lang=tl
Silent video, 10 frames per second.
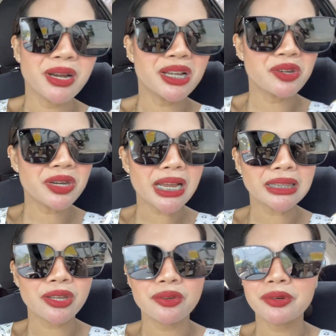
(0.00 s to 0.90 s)
Ganun
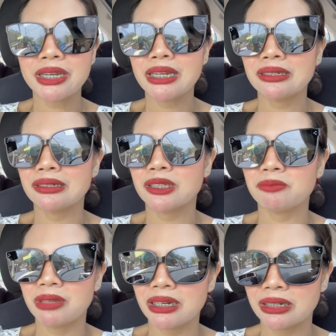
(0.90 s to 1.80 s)
yata yung grading
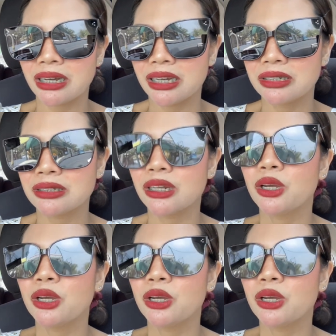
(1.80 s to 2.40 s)
system nila guys.